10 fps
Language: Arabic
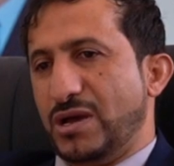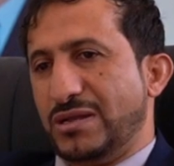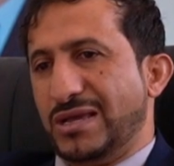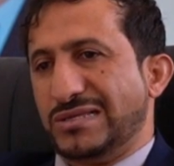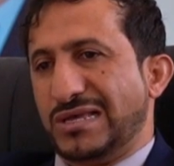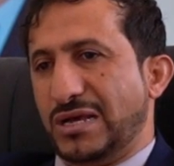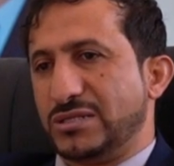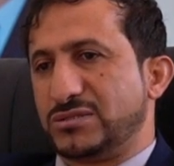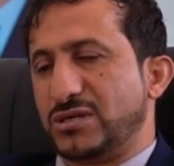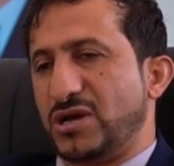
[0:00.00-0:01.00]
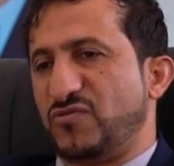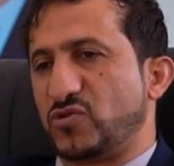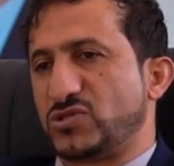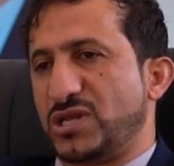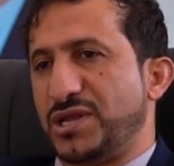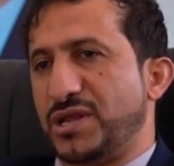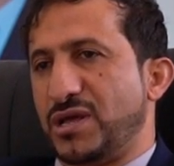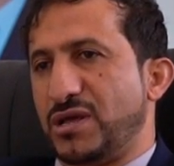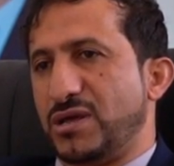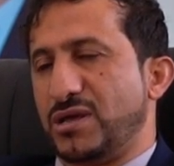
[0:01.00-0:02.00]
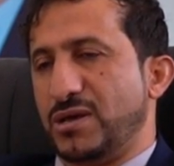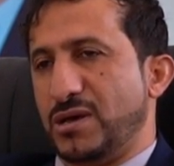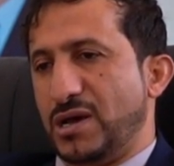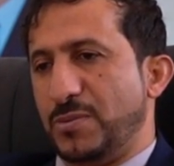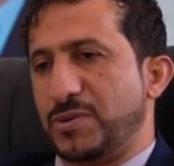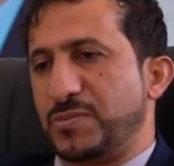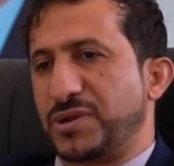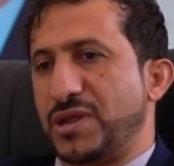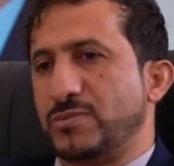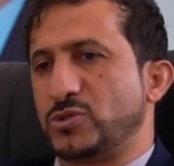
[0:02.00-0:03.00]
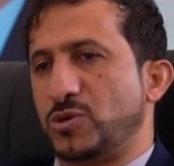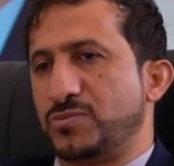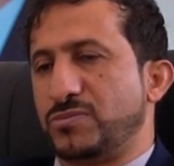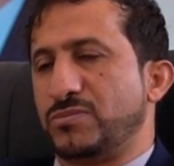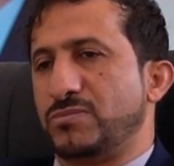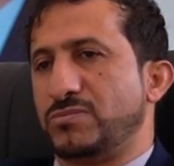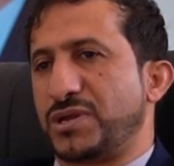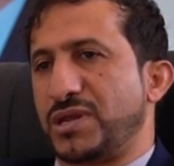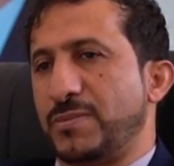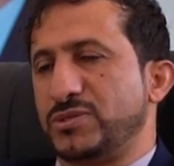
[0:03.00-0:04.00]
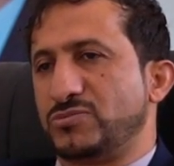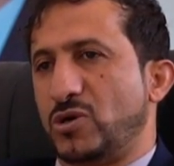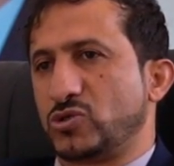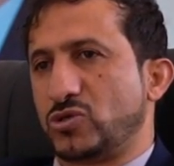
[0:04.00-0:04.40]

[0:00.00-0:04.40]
على إتاحة الفرصة لنا عبر برنامجهم برنامج مع